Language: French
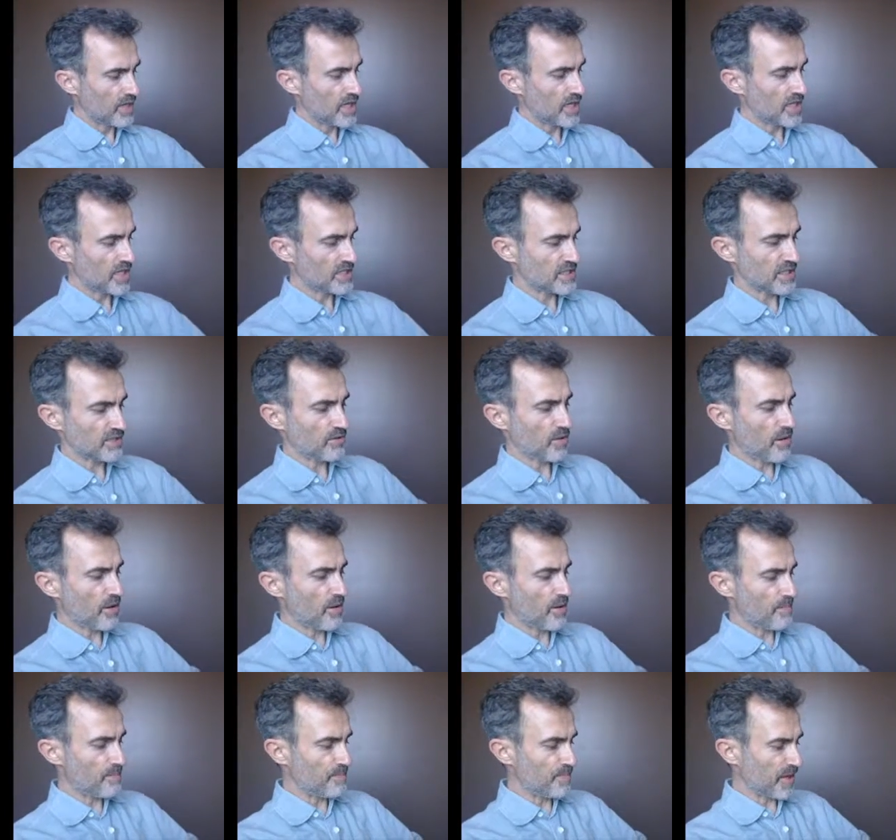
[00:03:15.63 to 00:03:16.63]
Et c'est
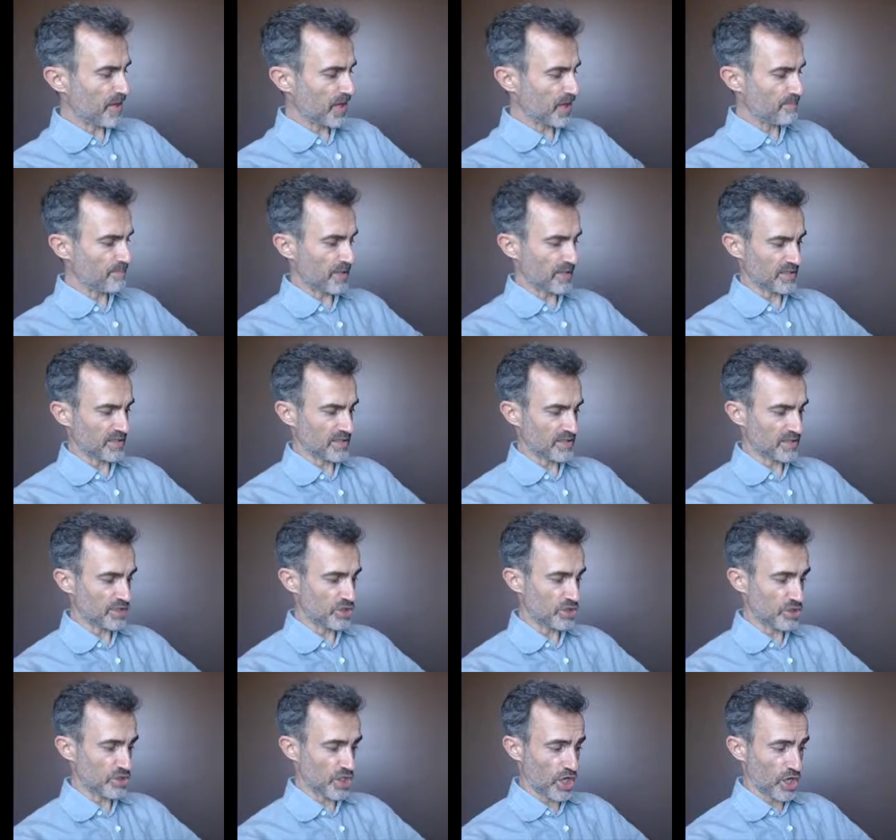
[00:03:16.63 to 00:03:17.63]
un
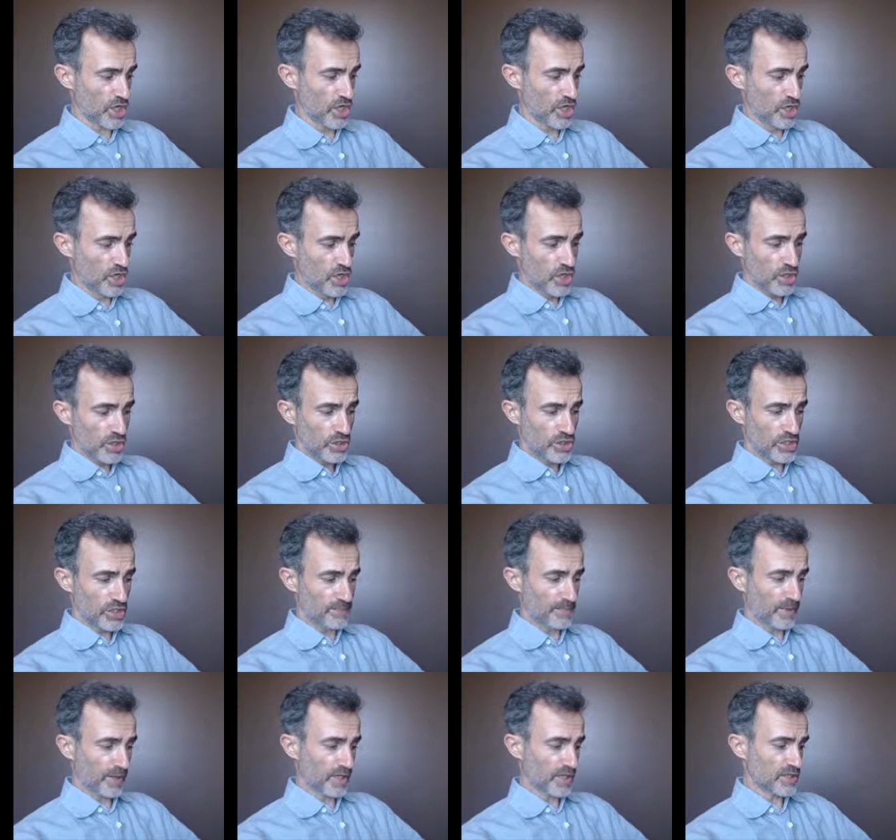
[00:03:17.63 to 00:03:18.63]
péripatéticien
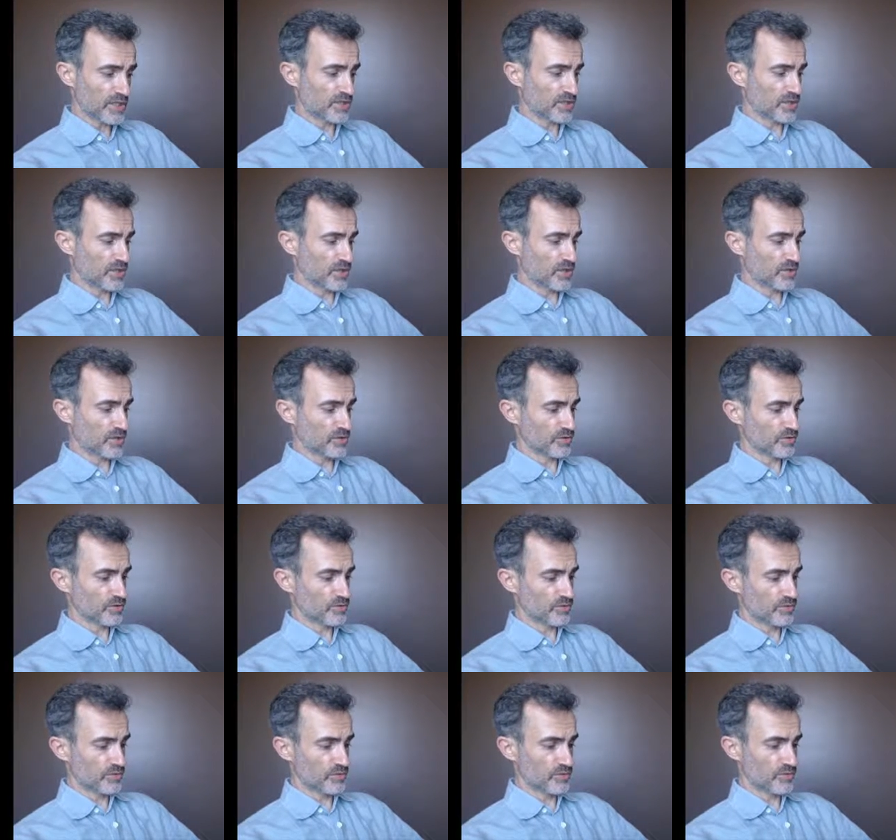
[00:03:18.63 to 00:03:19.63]
qui
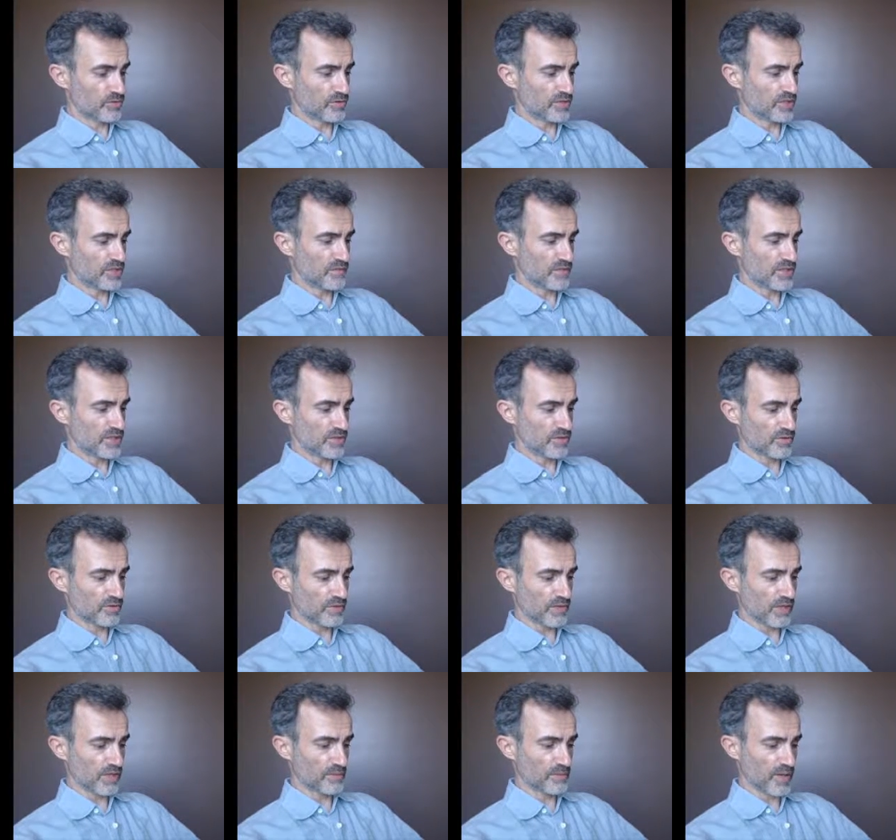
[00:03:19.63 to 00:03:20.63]
présente une
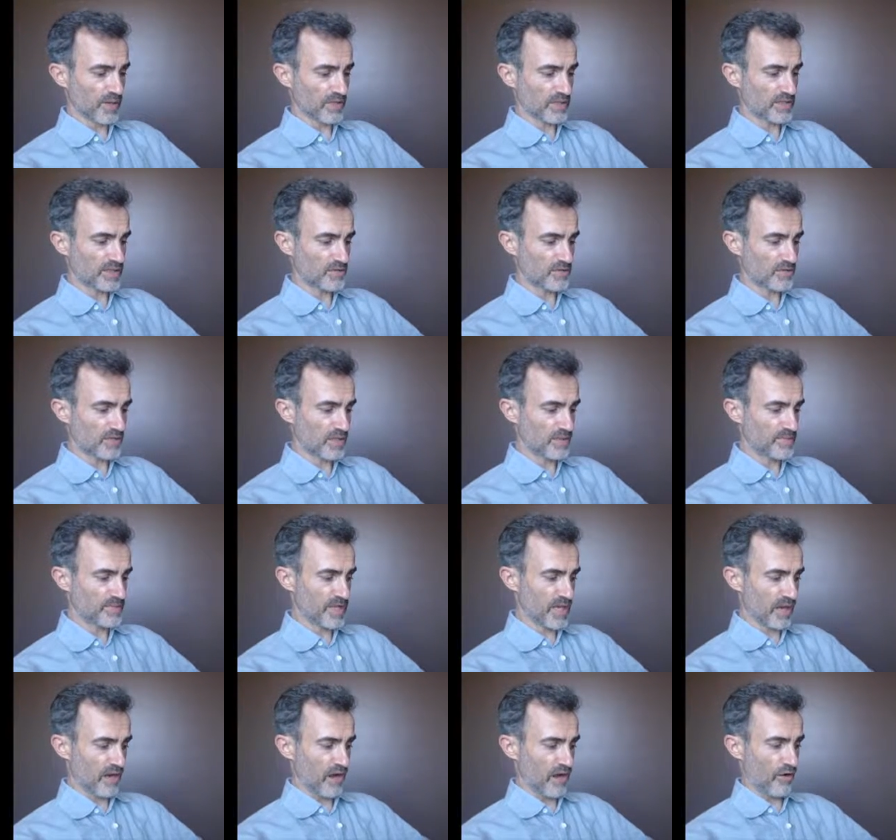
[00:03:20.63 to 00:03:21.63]
division tripartite des
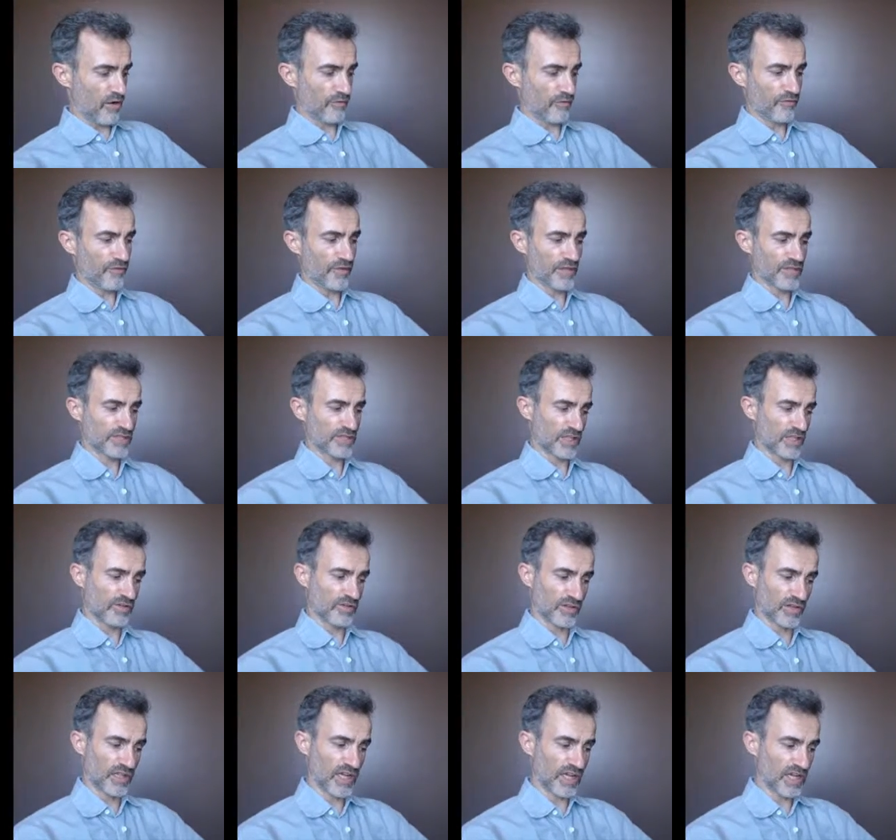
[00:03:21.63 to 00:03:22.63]
biens. Enfin, c'est
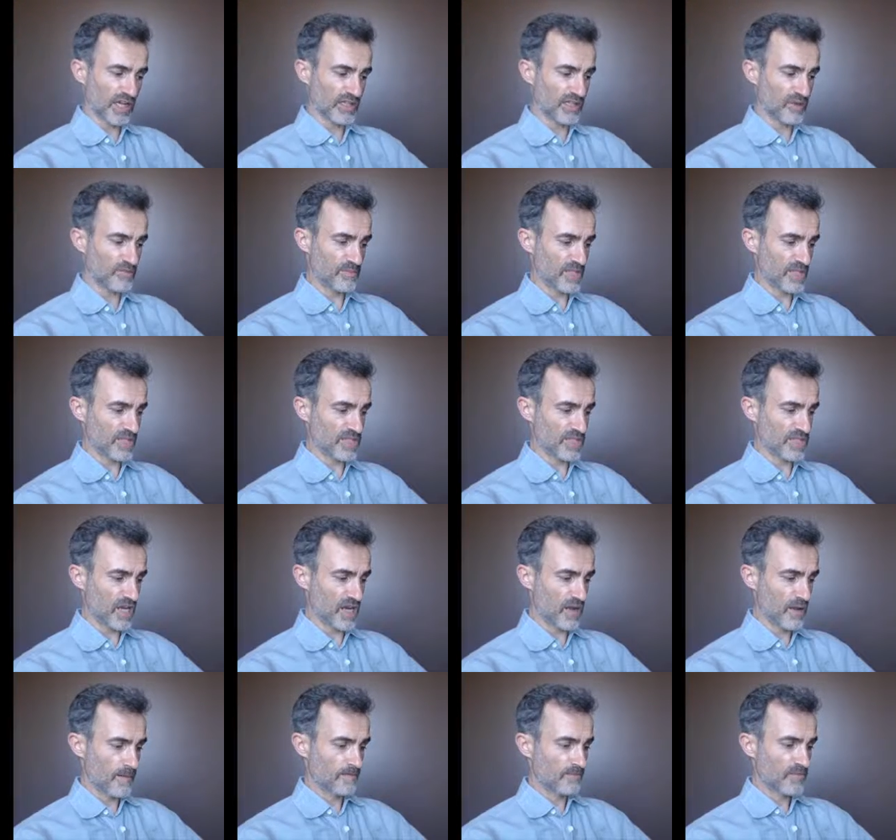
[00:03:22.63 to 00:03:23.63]
un
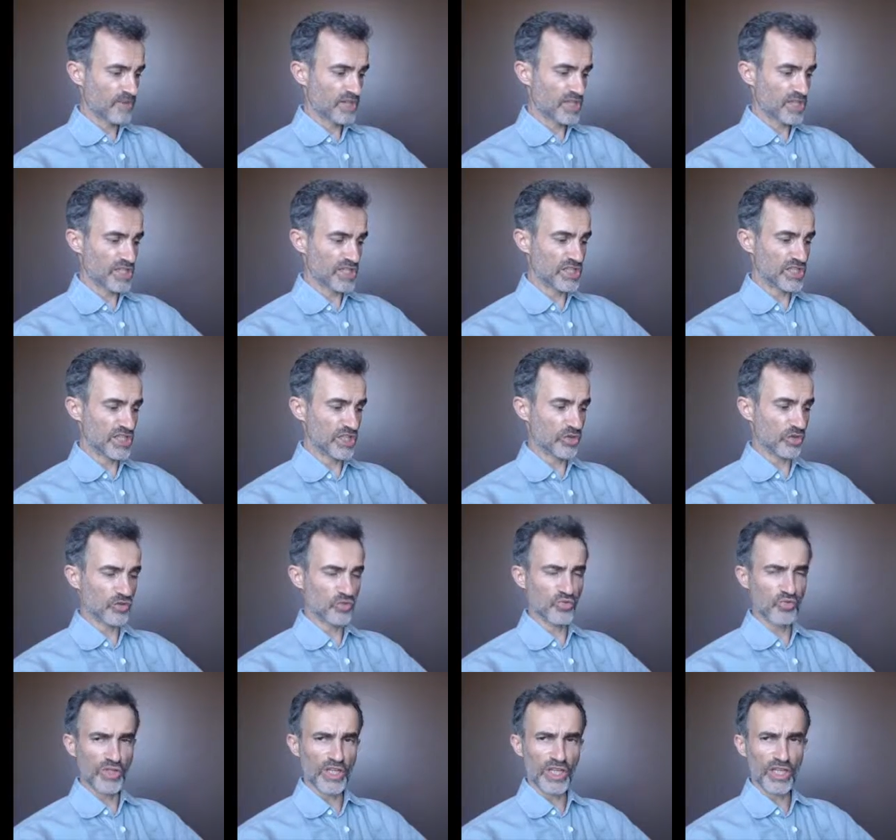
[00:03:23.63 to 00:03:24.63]
académicien qui dit que
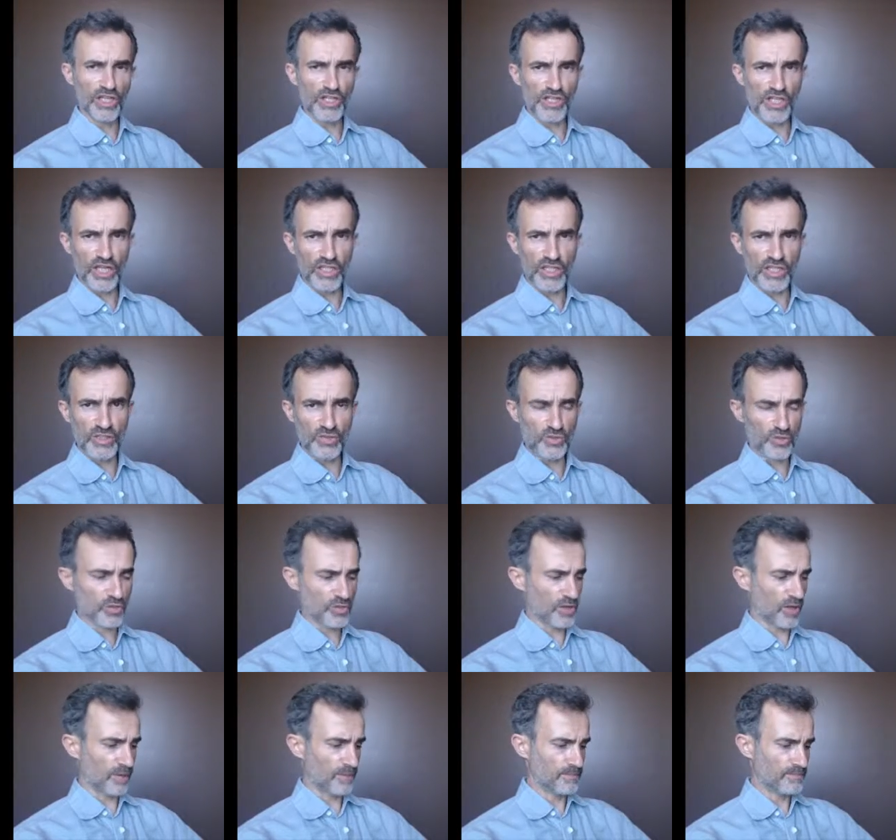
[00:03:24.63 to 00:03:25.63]
tout n'est
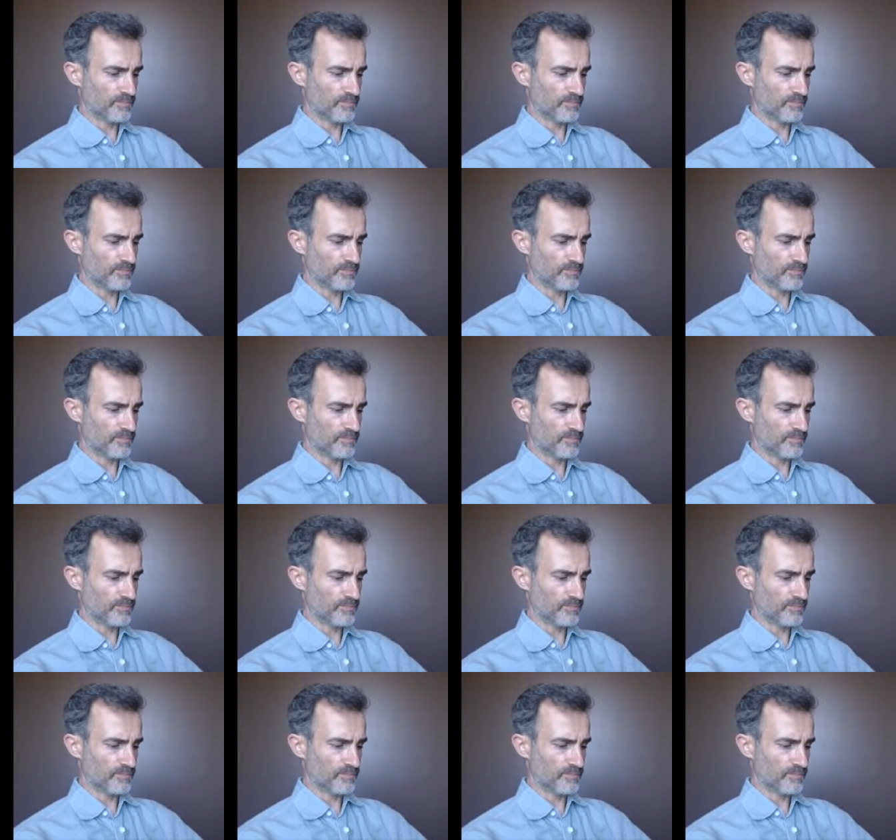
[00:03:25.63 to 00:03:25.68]
qu'incertitude.